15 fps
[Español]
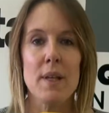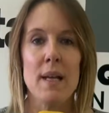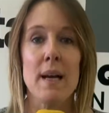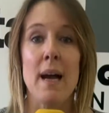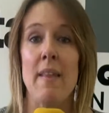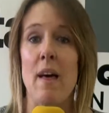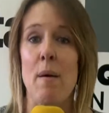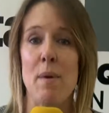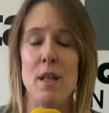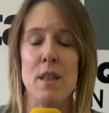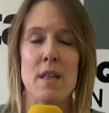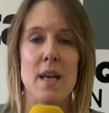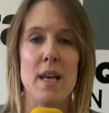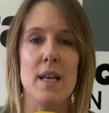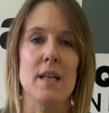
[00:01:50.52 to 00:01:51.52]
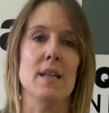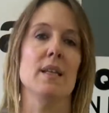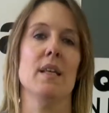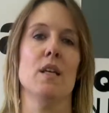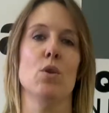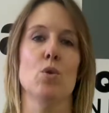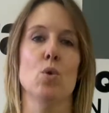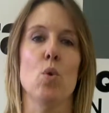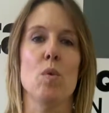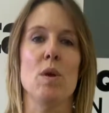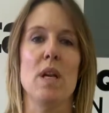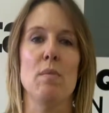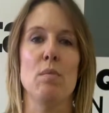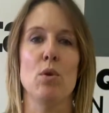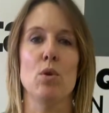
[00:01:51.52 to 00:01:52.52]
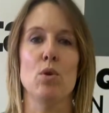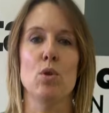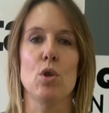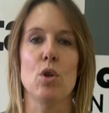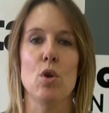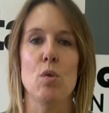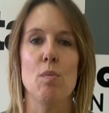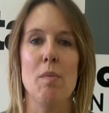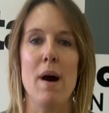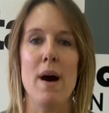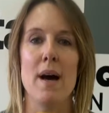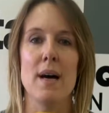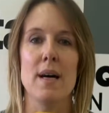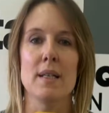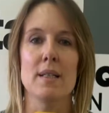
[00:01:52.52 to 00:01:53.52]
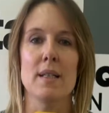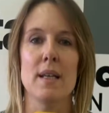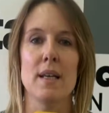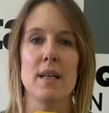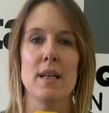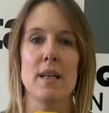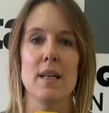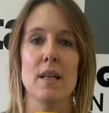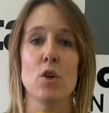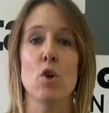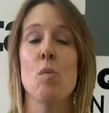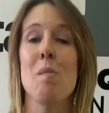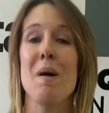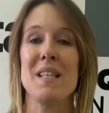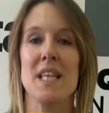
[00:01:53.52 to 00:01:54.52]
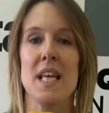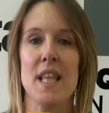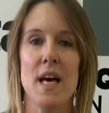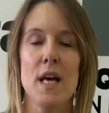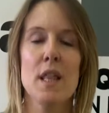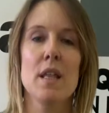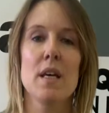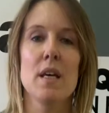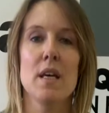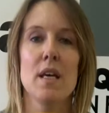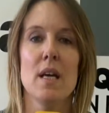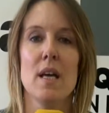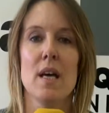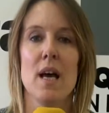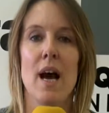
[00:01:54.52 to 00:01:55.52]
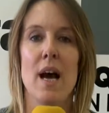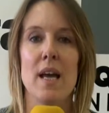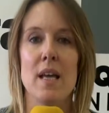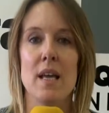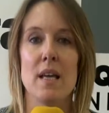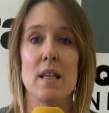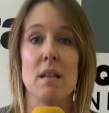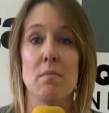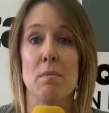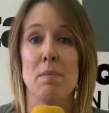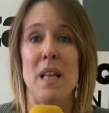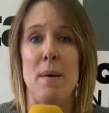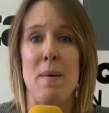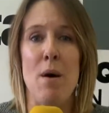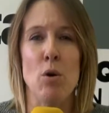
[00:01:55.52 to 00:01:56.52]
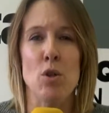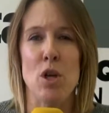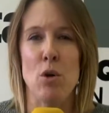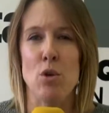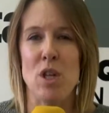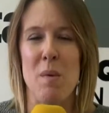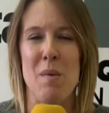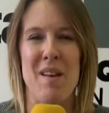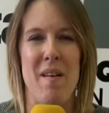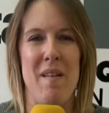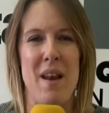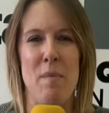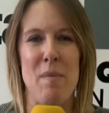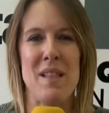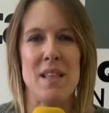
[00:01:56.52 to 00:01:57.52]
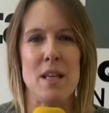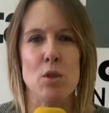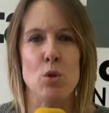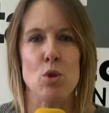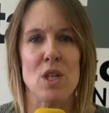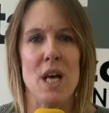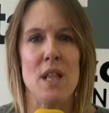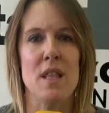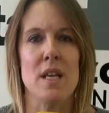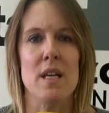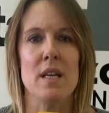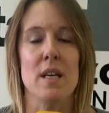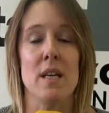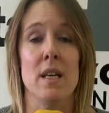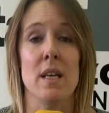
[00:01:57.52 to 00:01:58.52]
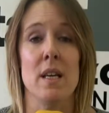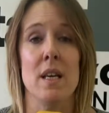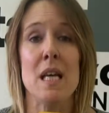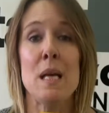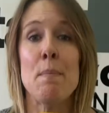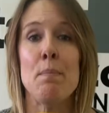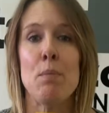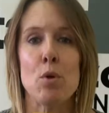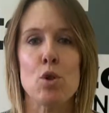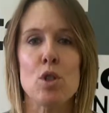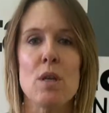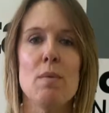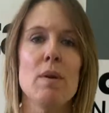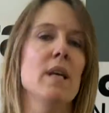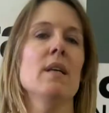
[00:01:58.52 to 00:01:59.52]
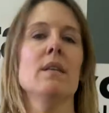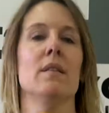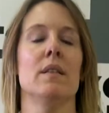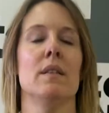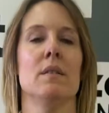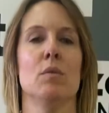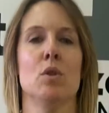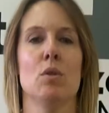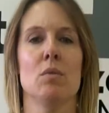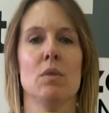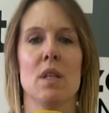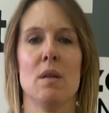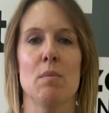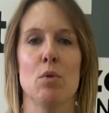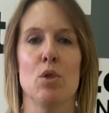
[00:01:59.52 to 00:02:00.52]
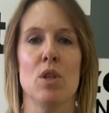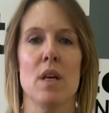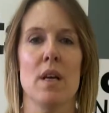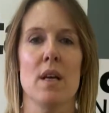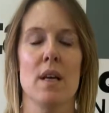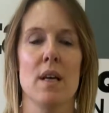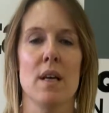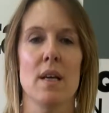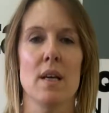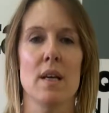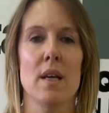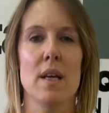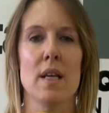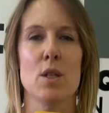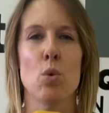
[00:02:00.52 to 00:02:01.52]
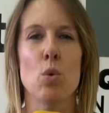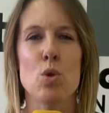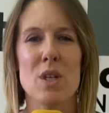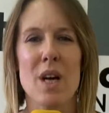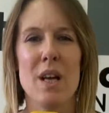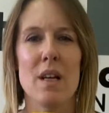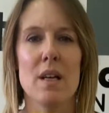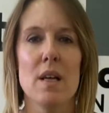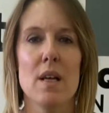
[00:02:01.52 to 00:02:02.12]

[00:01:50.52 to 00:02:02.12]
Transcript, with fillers: cada vez quiere que nos jubilemos con más, eh, con más edad. Hay trabajos en los que verdaderamente esto se hace eh, imposible. Eh, bueno, tenemos que, escuchar